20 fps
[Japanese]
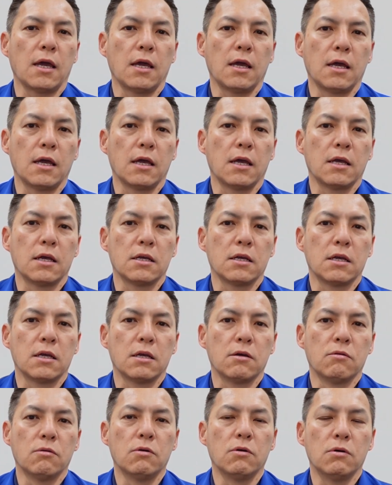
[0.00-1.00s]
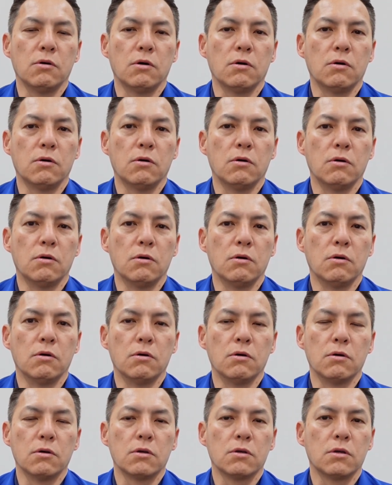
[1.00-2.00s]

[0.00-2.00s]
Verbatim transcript: えー、を